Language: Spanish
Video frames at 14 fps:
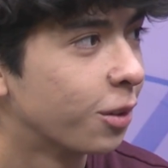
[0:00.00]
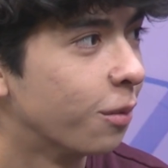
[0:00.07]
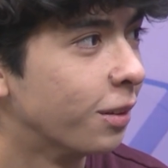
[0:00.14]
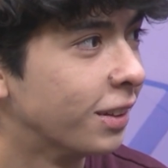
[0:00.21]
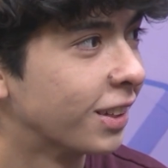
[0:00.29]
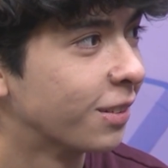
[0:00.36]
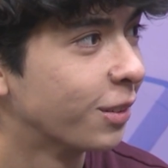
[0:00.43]

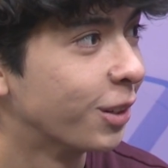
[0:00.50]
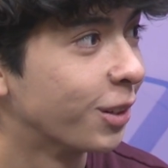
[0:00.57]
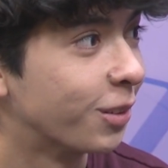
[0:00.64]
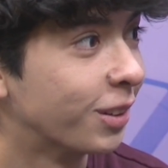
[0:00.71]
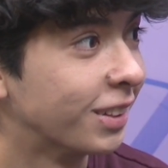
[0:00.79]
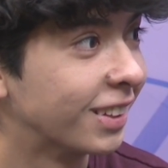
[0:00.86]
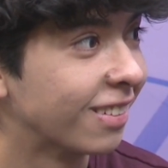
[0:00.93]
comentas, me doy
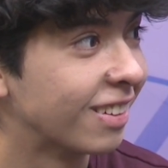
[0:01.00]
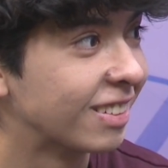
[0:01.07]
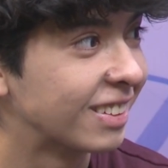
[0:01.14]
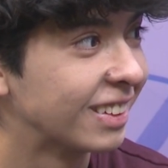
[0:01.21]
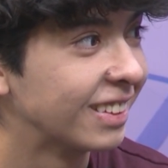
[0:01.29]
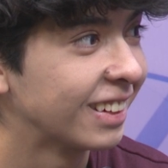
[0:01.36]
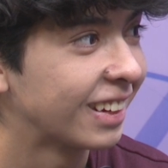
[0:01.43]
cuenta,
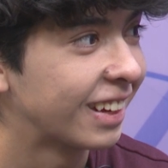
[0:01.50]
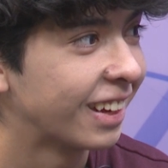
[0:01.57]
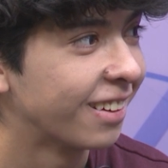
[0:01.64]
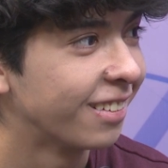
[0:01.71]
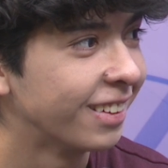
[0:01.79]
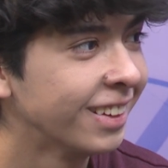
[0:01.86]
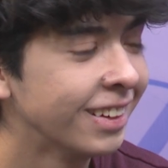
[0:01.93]
bastante
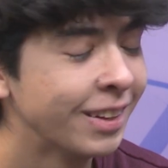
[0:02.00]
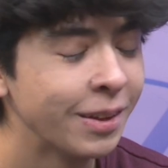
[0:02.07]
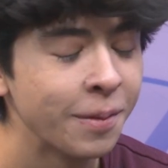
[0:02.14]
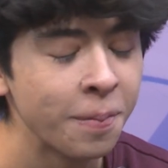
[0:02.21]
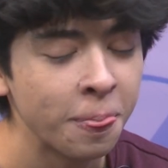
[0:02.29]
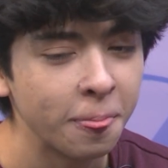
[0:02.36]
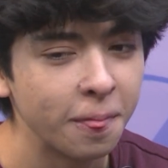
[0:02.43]
heavy.
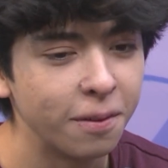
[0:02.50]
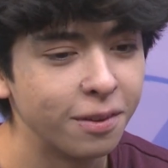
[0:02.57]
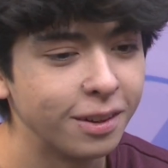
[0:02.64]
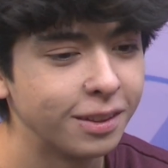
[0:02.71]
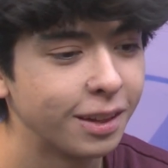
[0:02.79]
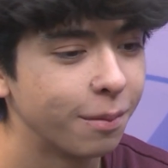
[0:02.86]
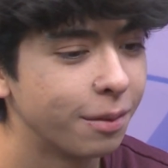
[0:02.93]

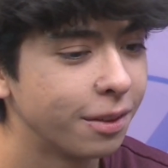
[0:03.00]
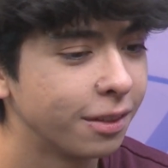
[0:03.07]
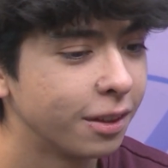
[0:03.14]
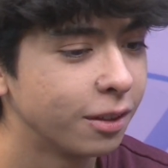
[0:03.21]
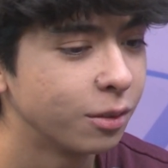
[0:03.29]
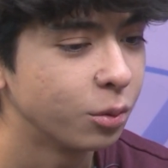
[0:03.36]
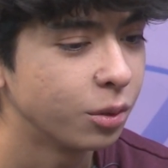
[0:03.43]

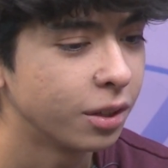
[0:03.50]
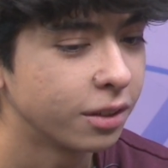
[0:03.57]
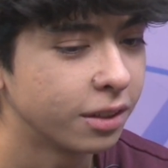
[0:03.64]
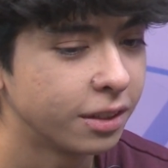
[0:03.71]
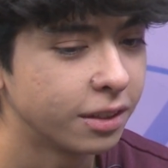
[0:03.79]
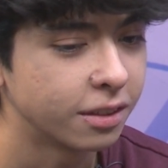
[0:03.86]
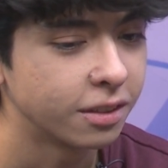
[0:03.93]
Definitivamente tú ya
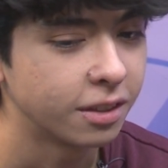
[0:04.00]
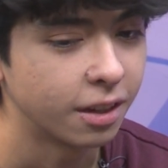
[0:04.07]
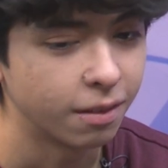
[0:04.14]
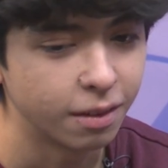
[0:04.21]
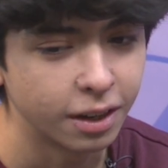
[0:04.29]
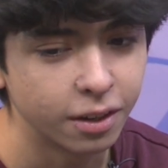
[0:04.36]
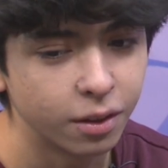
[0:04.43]
tenías ese
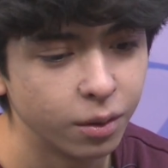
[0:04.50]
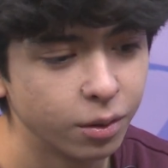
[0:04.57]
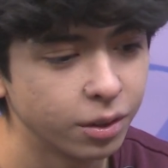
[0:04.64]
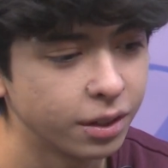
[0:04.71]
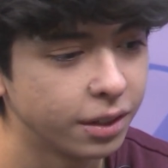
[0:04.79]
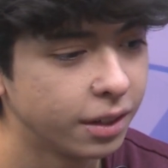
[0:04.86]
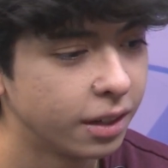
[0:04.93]

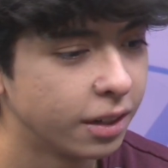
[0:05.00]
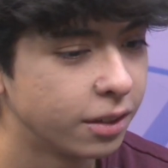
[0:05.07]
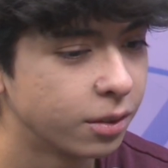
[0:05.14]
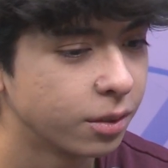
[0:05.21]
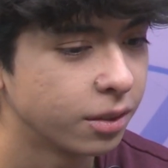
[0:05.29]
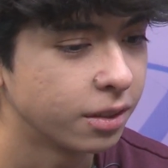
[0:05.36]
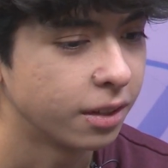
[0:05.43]
trabajo y el
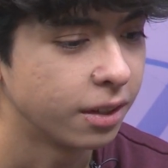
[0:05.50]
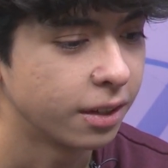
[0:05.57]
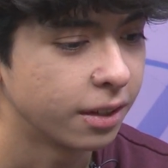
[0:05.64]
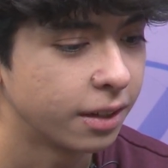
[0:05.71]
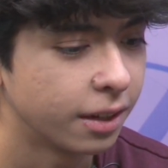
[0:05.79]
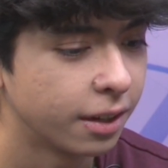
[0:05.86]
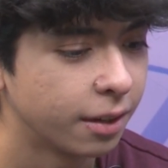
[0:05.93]
hecho de
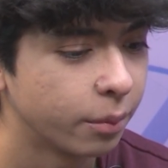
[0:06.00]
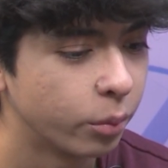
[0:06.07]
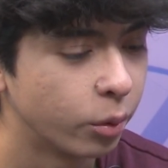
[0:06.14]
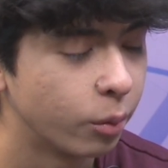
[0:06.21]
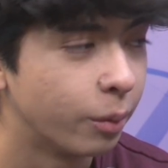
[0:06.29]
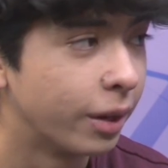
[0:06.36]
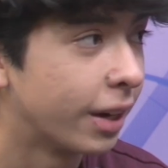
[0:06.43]
tener que
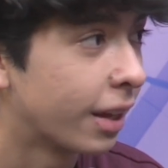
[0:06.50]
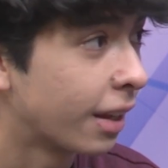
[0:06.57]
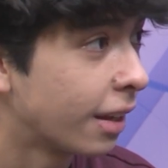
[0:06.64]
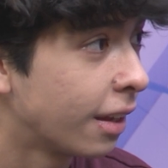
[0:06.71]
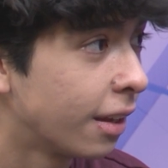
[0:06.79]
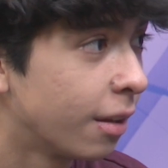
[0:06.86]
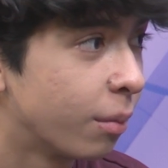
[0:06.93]
volver
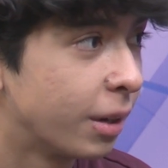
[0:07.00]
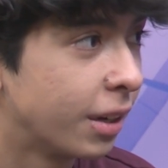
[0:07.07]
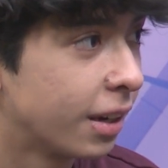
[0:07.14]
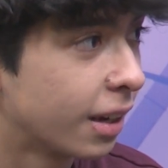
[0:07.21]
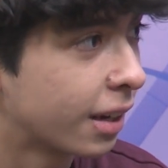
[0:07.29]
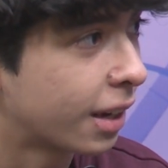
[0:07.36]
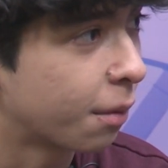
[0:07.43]
ahí o
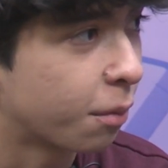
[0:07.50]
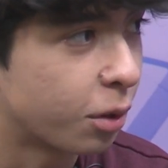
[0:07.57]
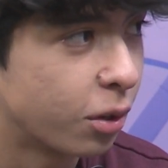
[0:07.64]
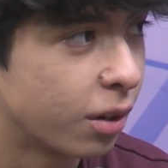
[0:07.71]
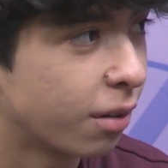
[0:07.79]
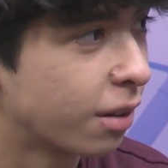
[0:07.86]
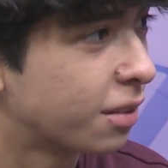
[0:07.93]
venir acá,
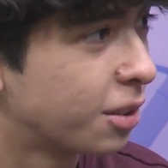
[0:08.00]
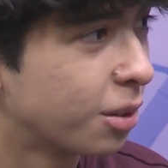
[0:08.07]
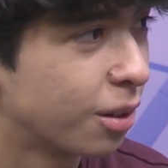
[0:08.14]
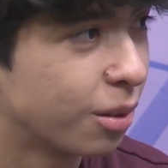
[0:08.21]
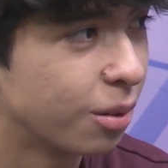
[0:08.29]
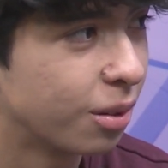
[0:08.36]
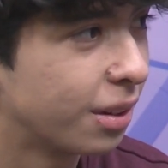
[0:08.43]
imagino que habrá sido
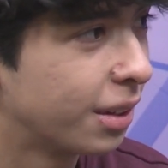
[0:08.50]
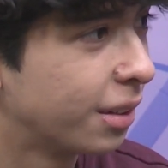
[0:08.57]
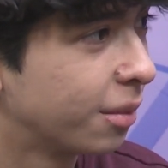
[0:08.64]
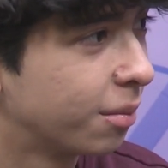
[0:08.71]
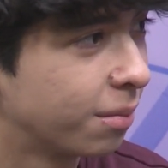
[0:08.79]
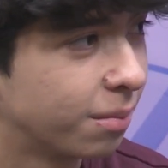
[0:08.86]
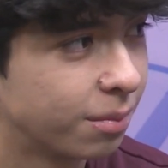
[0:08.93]
algo
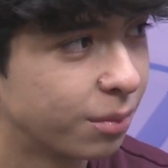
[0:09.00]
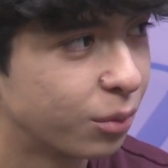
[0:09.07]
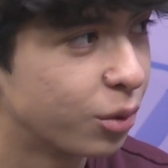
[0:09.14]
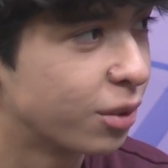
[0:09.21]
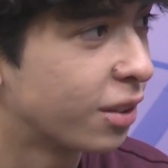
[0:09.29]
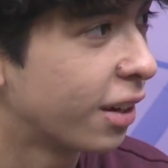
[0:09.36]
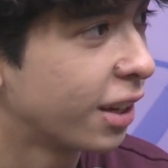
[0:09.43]
que
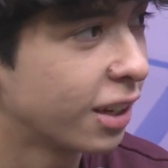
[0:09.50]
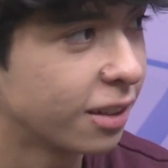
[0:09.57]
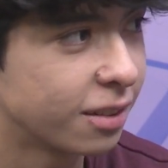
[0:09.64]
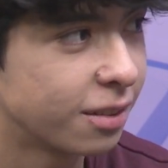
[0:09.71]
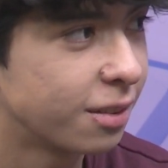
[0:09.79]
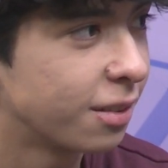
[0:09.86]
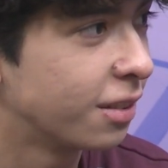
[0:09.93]
tú
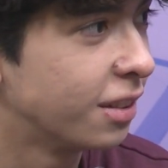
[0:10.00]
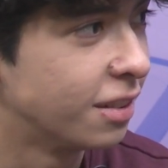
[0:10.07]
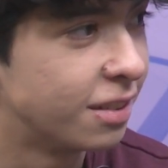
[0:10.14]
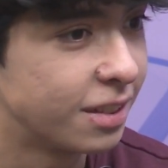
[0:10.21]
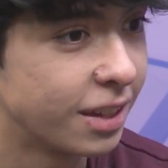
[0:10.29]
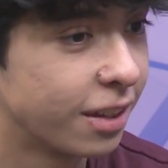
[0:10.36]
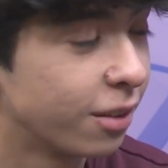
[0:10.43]
estarías
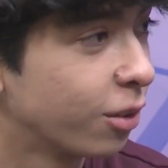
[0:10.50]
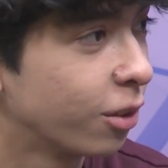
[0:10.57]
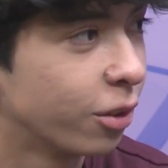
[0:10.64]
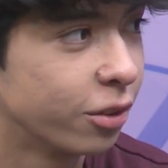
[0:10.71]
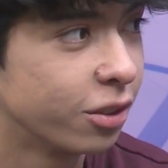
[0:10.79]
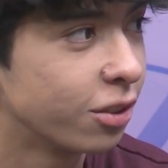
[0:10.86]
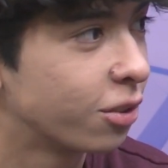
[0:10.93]
diciendo,
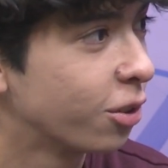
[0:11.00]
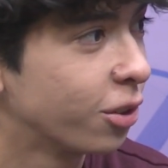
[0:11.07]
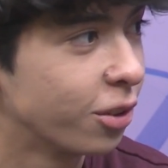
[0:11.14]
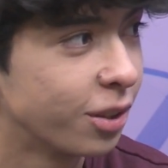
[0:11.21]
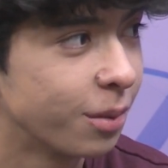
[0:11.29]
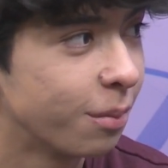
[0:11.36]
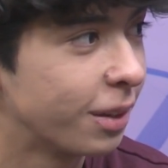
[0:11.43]
¿dónde estoy?
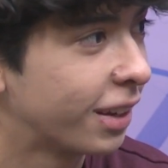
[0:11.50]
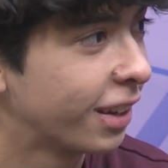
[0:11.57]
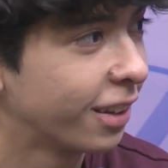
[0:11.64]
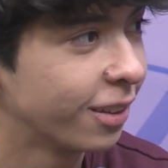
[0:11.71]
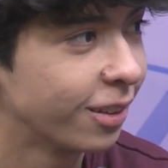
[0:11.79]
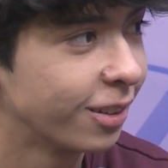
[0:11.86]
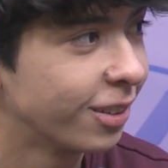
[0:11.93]
¿Dónde me
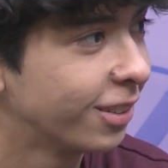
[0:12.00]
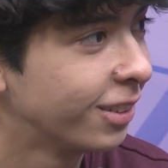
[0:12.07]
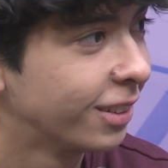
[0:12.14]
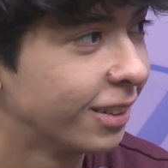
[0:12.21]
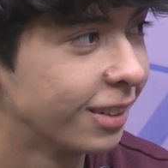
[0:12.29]
quedo?